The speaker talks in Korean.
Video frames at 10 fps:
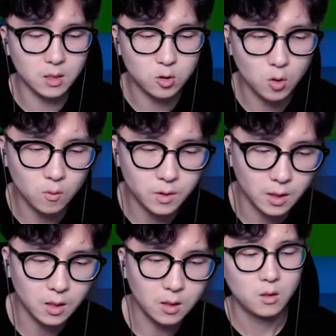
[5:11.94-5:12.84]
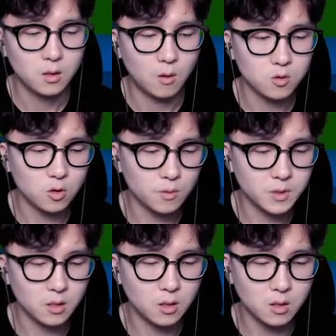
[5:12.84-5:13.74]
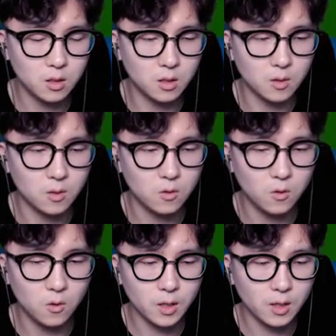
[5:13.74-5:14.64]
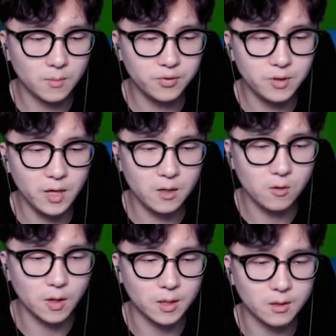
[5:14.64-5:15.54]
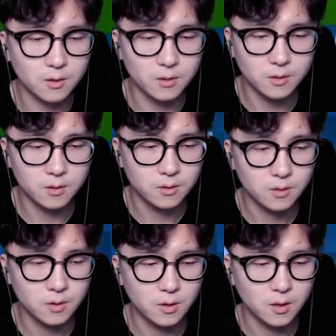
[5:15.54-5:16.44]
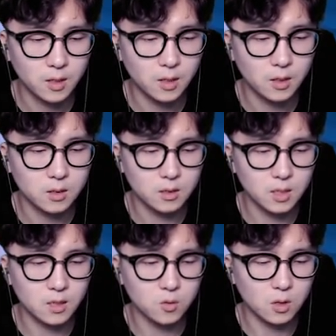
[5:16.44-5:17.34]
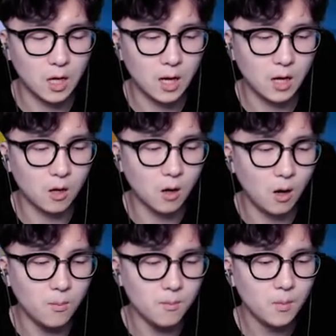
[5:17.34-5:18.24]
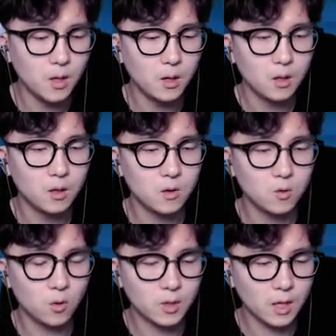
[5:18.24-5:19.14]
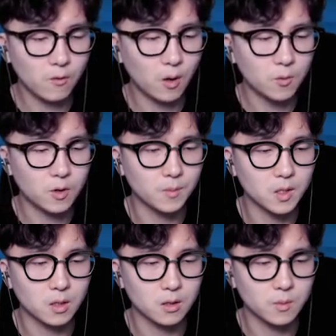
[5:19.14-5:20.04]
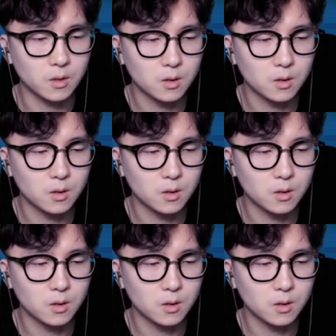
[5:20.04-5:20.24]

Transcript: 게 최고인데 어쩔 수 없이 이거는 로켓과 플레일로 가야 돼요 쓰기가 좀아 검? 로켓 검으로 갑니다 그러면